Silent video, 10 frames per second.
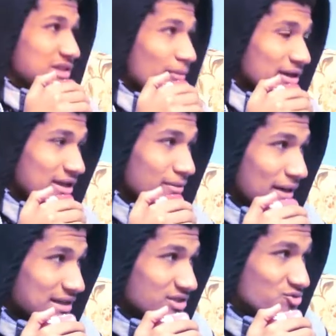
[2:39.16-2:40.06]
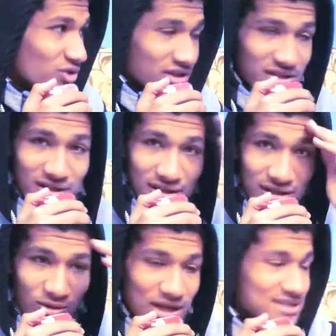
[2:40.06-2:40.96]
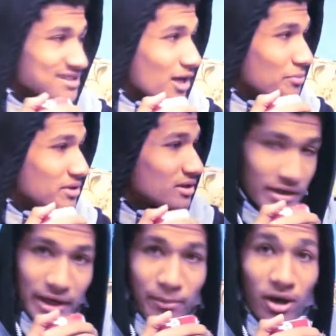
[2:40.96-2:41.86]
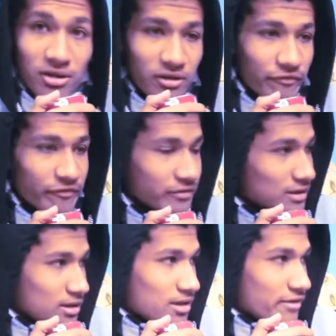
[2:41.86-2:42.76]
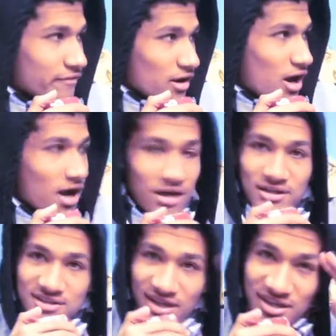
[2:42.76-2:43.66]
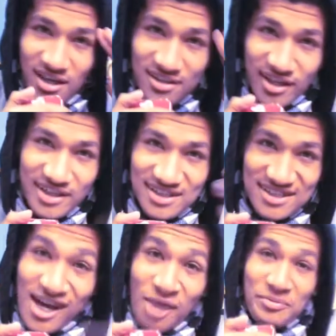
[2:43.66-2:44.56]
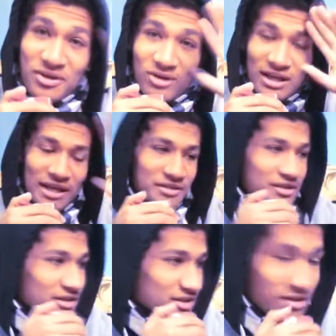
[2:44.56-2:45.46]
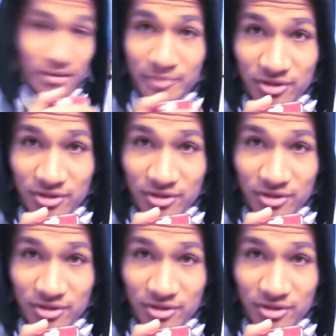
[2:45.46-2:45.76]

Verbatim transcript: طبعا اللي بعت الصوره دي ده واحد صاحبي ايهاب عاطف آه، فصيادتك يا صاحبي ولع الدنيا ضرب